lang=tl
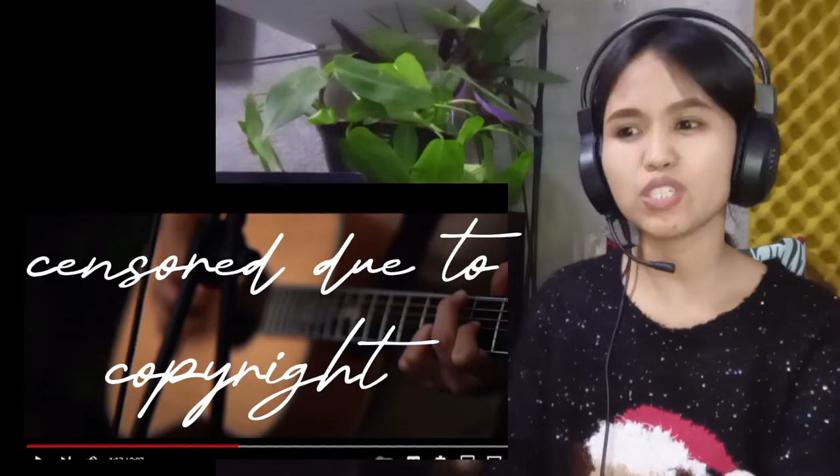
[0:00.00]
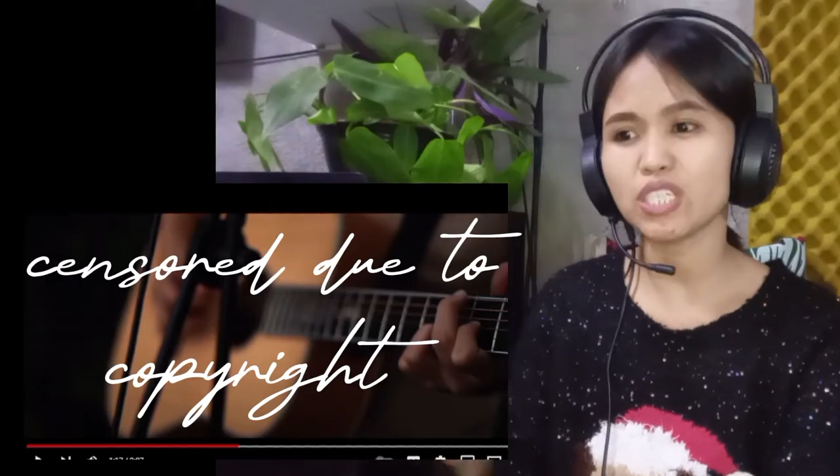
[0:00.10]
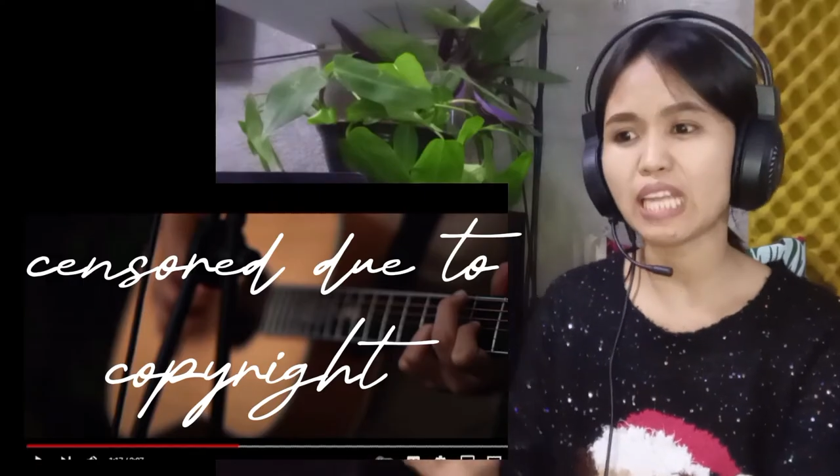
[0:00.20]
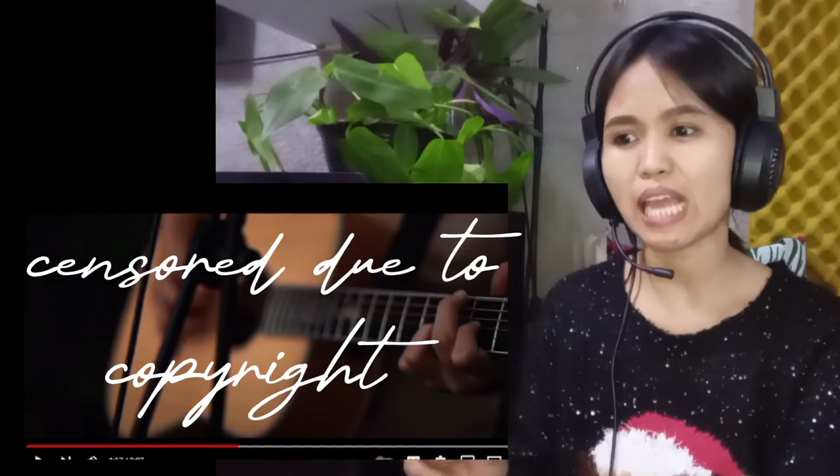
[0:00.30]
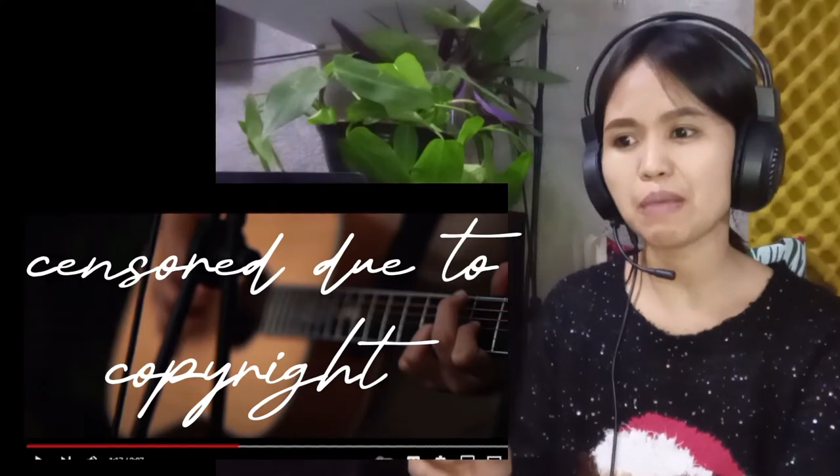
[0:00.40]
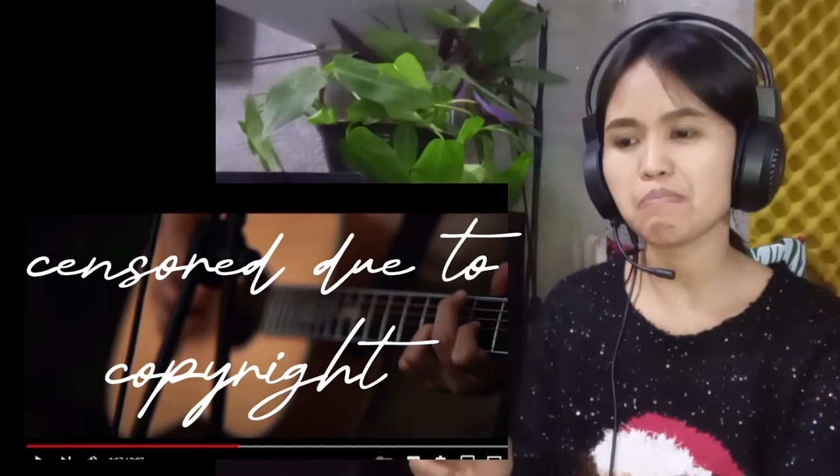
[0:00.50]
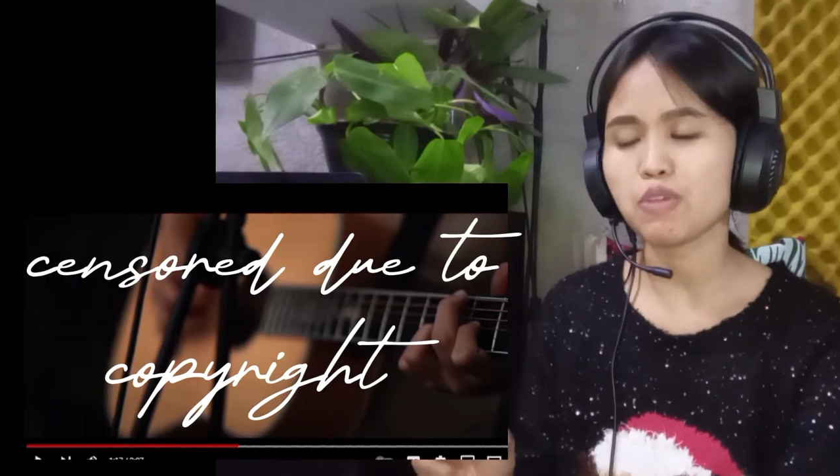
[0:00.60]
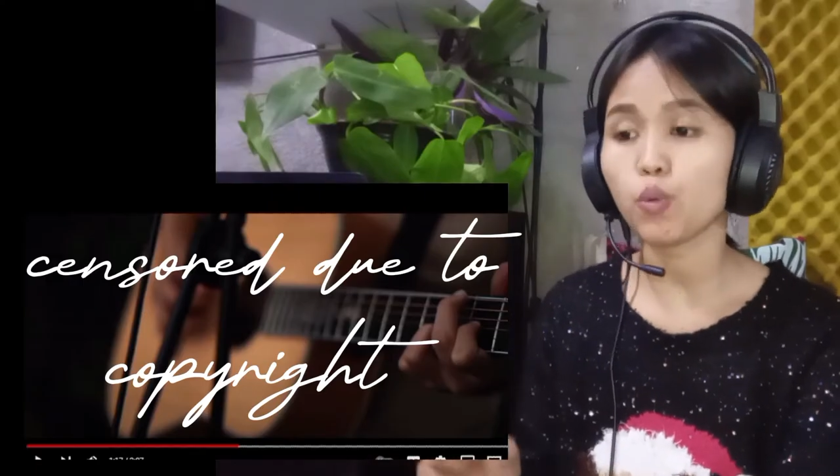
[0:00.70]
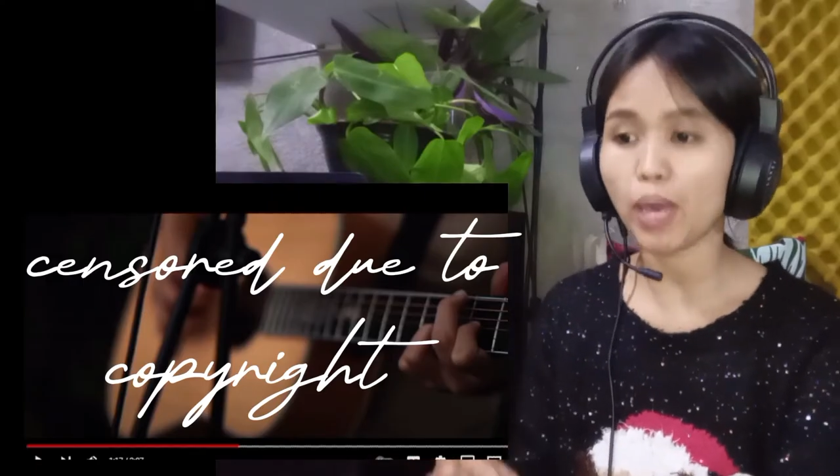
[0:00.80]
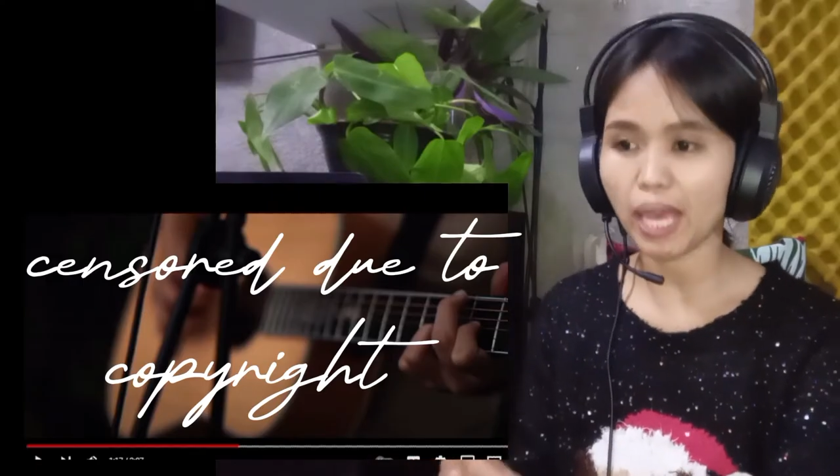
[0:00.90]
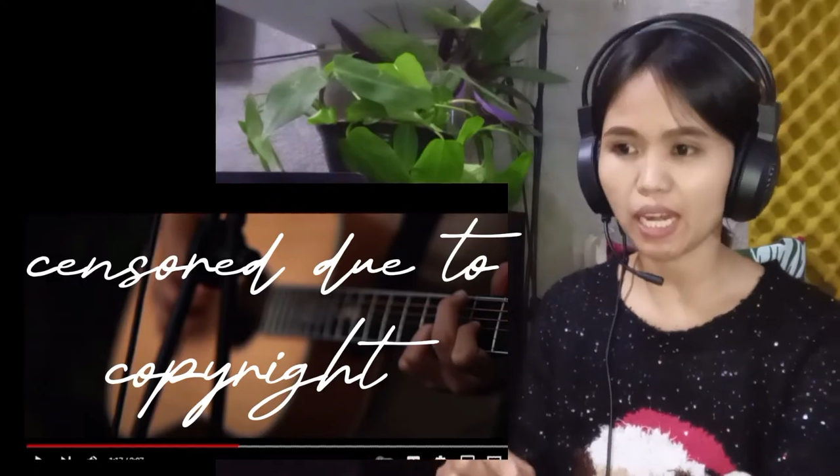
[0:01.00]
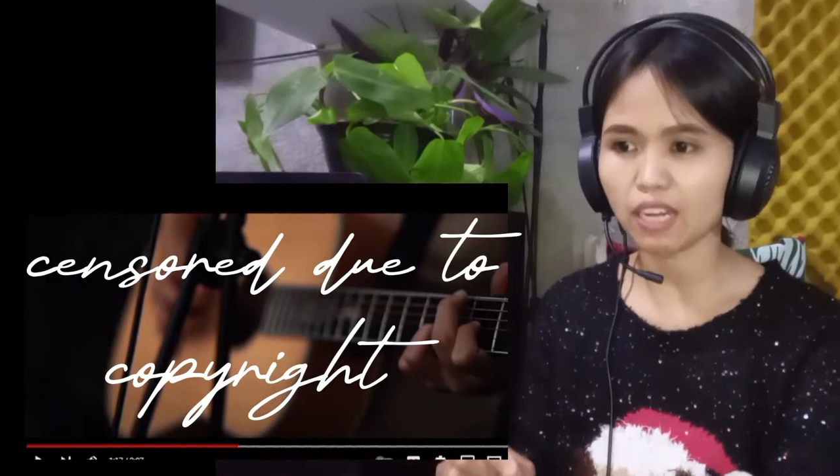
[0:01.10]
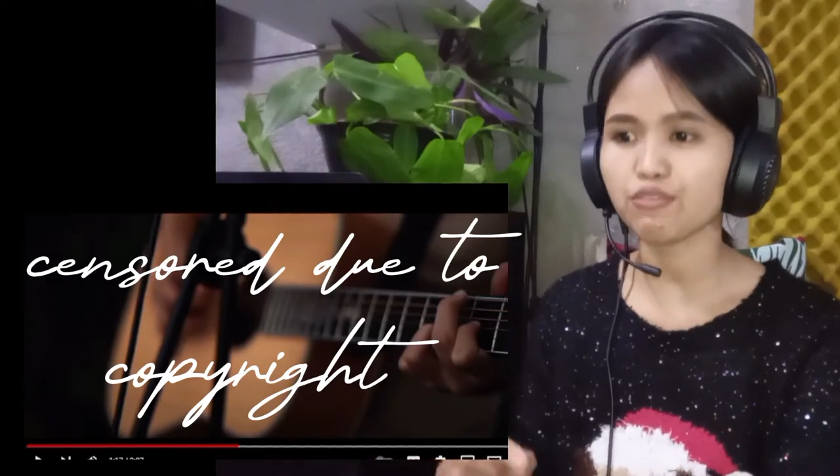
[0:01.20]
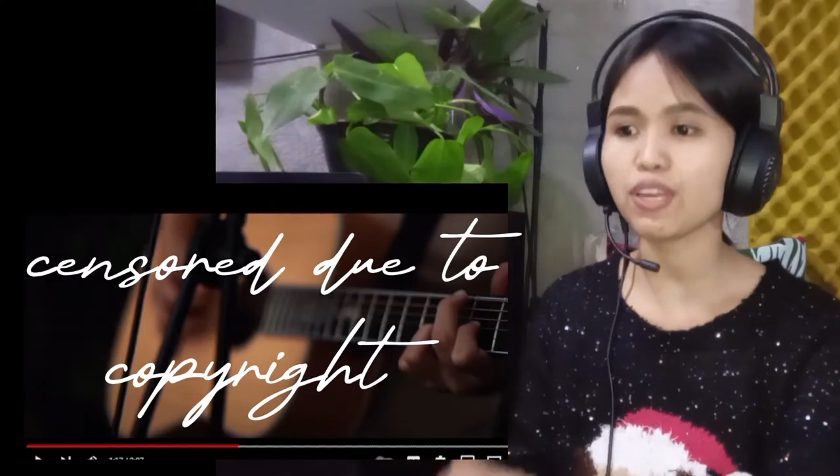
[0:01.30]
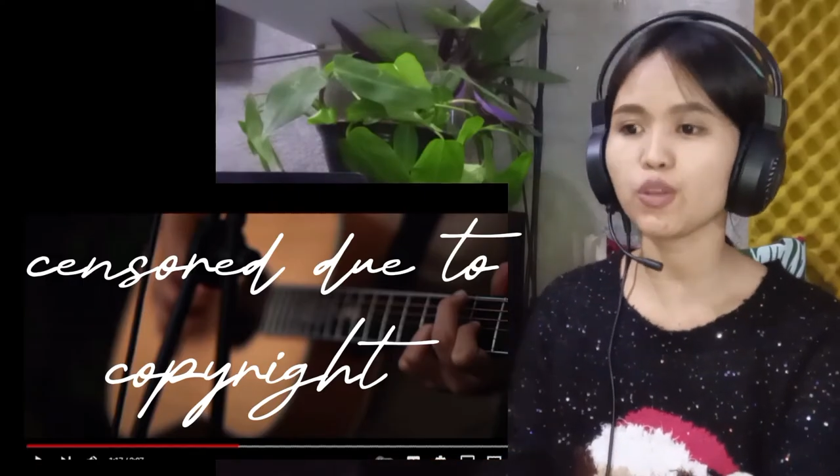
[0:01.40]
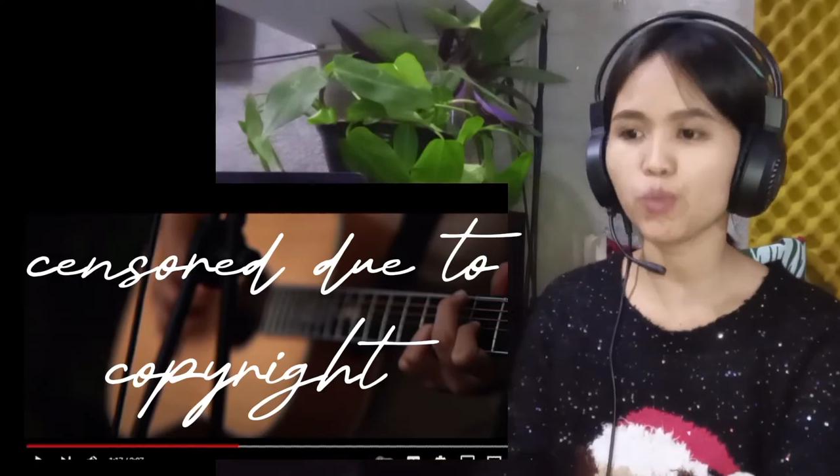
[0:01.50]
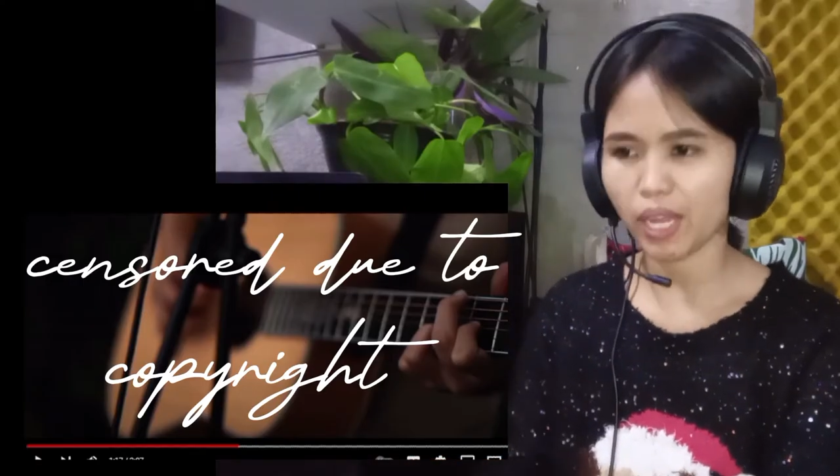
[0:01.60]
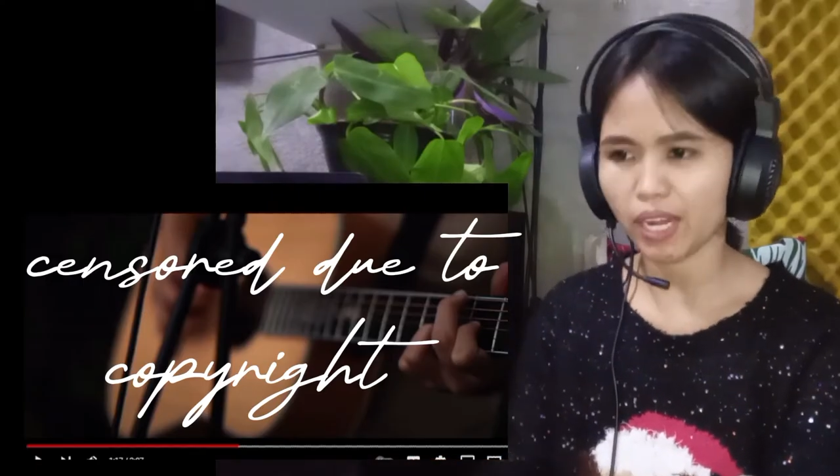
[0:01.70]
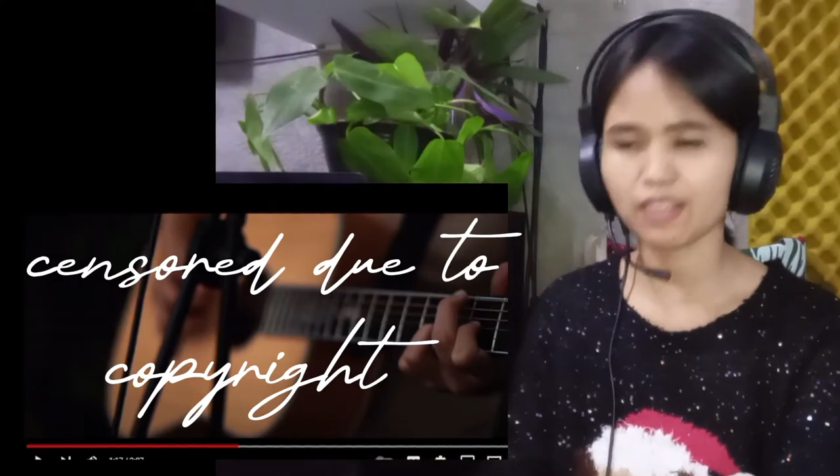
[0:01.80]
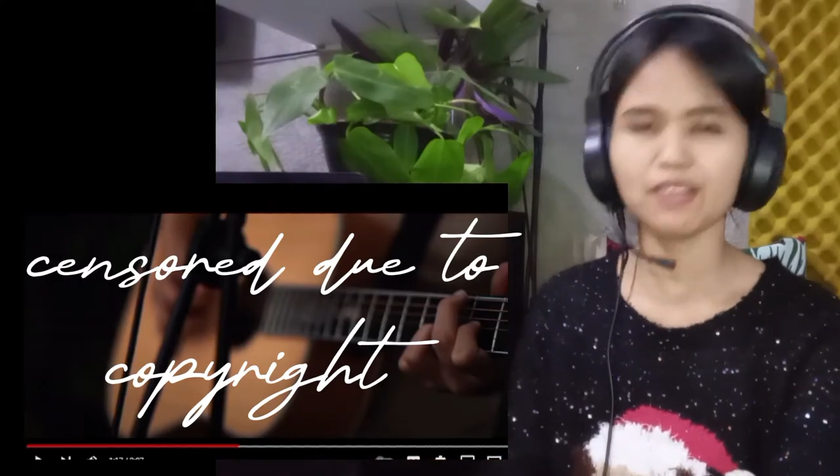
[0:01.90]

her name well, very well,